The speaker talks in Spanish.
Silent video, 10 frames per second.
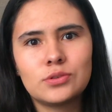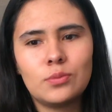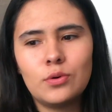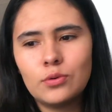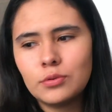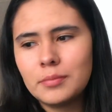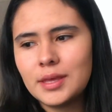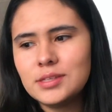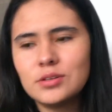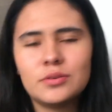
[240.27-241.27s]
como un
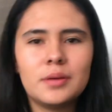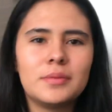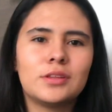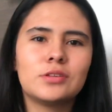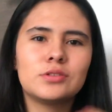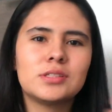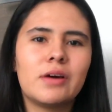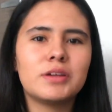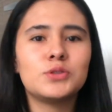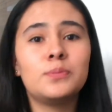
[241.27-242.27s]
mes, obviamente yo
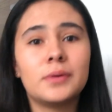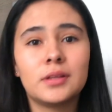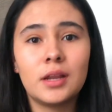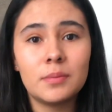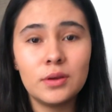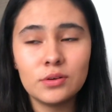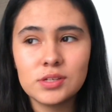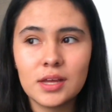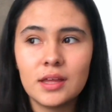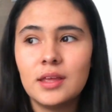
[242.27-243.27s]
estaba súper
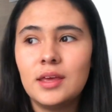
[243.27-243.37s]
nerviosa,